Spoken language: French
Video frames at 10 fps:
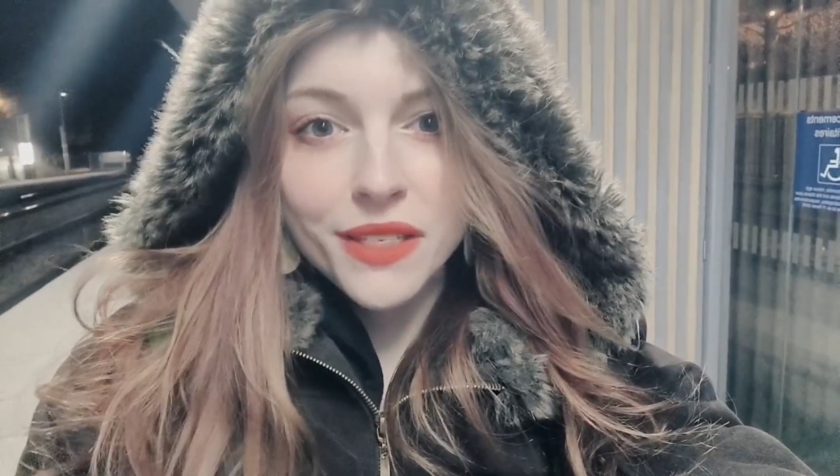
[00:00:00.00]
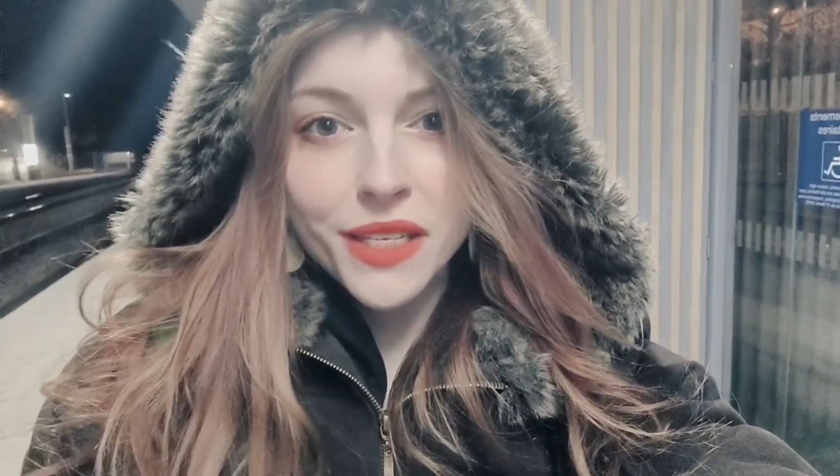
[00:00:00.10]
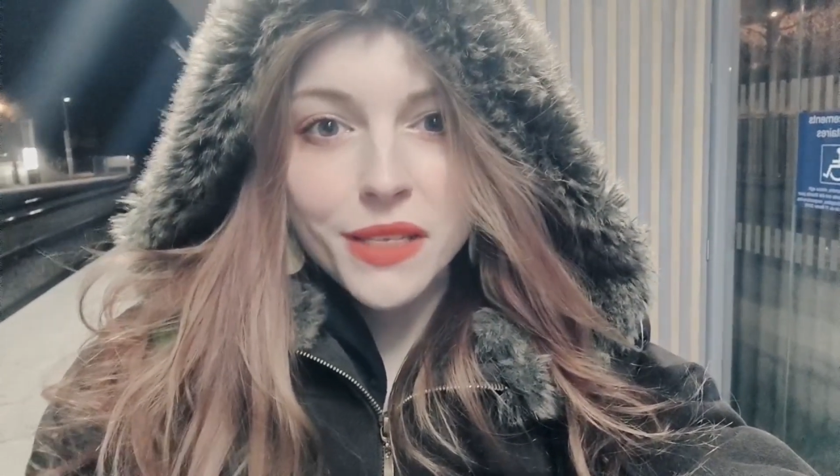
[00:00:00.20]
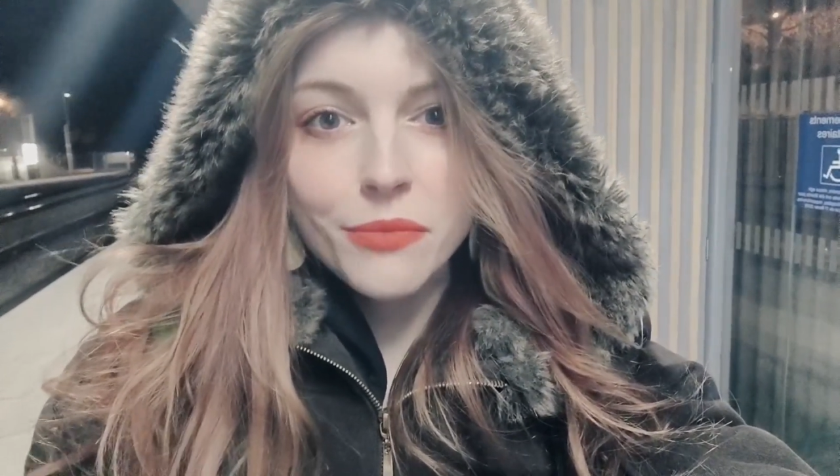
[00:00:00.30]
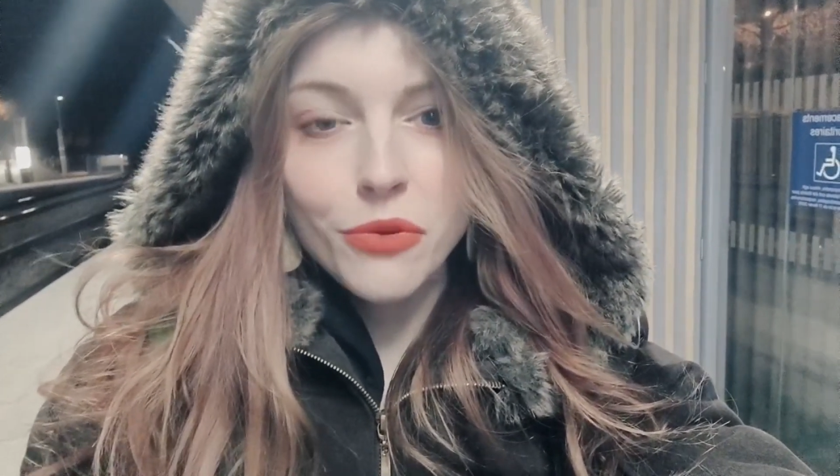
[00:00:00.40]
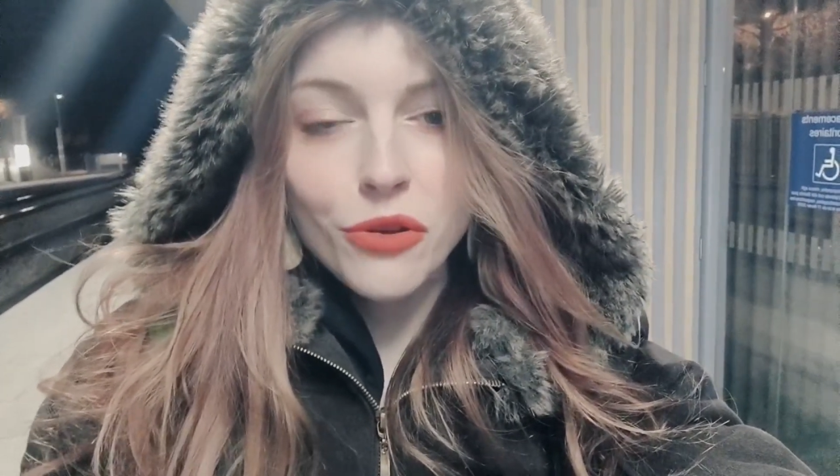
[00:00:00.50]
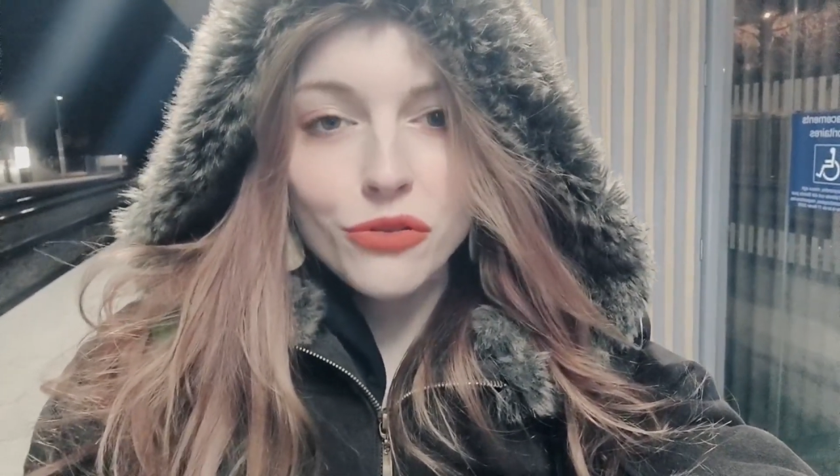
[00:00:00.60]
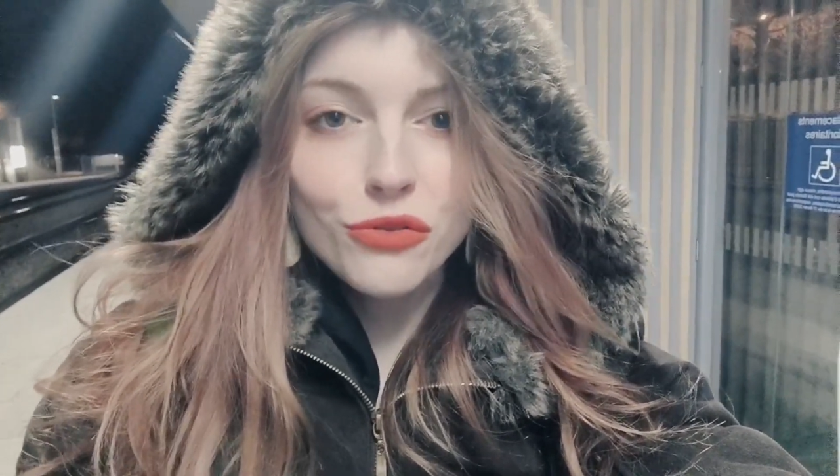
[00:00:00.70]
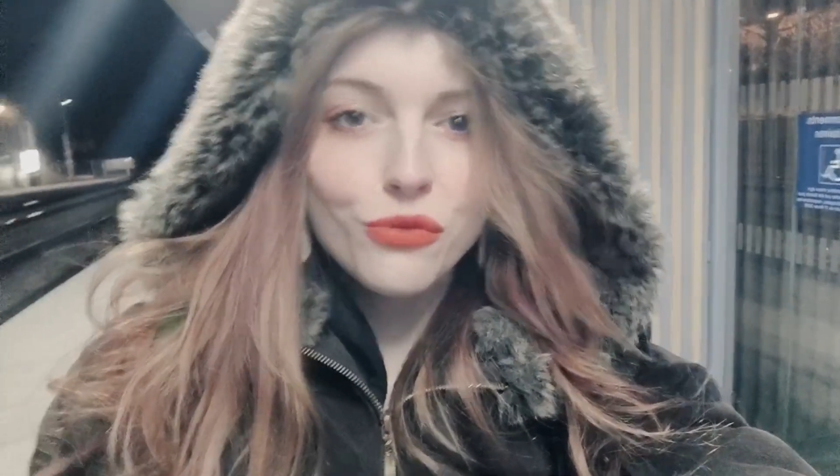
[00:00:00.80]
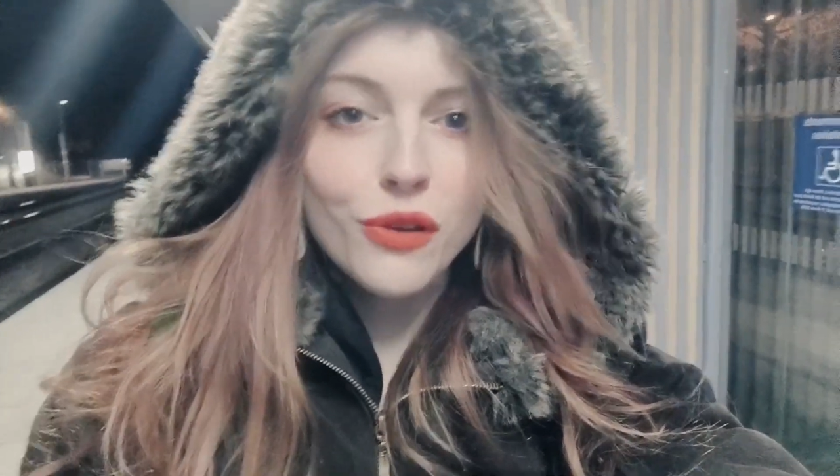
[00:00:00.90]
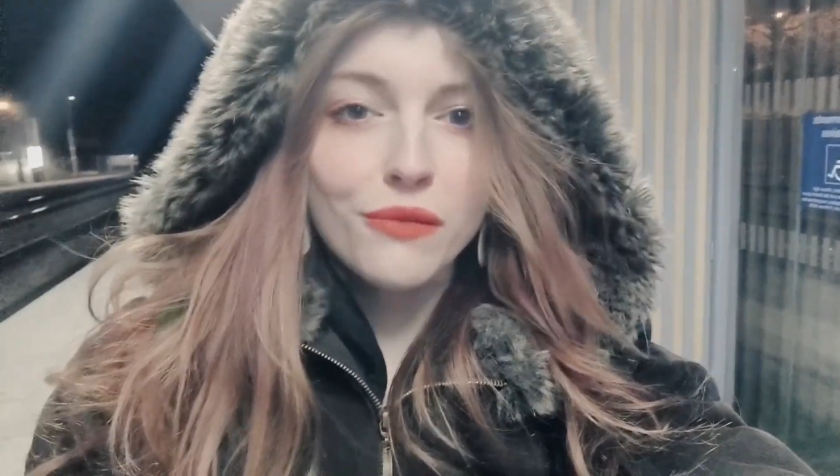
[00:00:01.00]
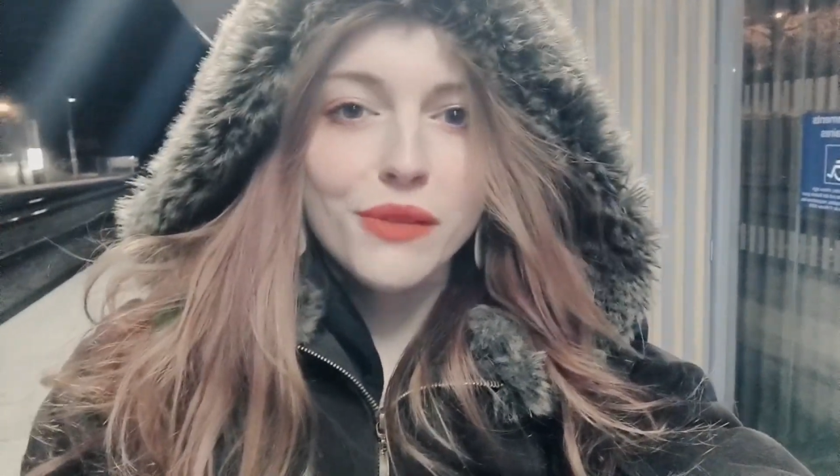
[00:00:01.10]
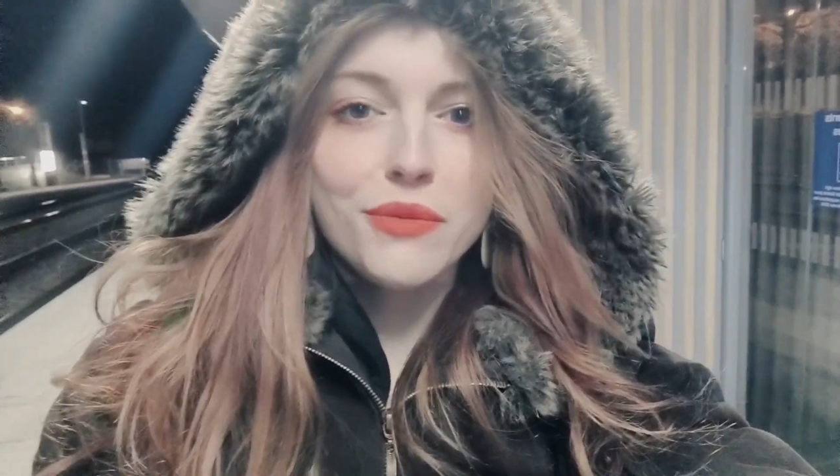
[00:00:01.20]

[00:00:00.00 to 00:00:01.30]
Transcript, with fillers: c'est dimanche donc comme